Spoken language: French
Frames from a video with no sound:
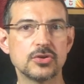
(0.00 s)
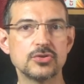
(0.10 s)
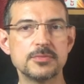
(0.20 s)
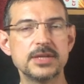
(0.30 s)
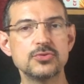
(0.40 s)
dans le
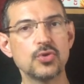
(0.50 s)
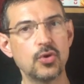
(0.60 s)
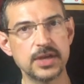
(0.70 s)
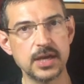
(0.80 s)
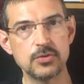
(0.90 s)
domaine du
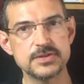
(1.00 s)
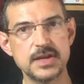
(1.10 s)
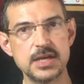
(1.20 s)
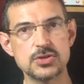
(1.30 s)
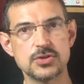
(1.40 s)

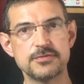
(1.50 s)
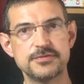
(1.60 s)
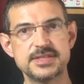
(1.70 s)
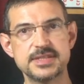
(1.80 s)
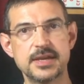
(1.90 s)
recarrossage,
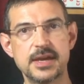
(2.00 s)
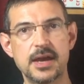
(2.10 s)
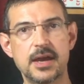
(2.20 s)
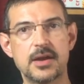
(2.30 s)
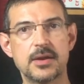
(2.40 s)

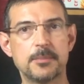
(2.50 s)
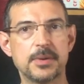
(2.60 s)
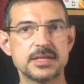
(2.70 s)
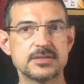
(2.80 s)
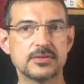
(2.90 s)
Fisker
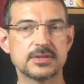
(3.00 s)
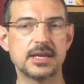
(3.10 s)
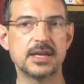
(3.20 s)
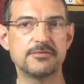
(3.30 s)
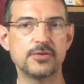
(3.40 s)
présente
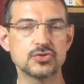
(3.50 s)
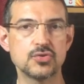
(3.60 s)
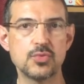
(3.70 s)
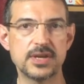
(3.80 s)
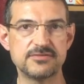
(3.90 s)
la Force
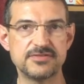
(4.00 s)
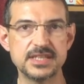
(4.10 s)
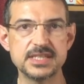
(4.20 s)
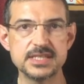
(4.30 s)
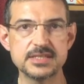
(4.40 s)
One
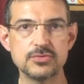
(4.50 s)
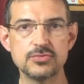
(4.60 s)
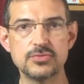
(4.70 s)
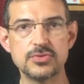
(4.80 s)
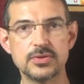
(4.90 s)
V10,
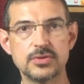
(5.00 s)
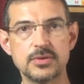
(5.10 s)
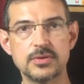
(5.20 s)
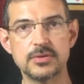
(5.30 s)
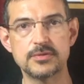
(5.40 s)
une
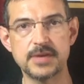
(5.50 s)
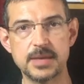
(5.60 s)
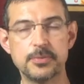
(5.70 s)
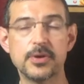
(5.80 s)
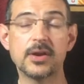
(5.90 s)
euh, Viper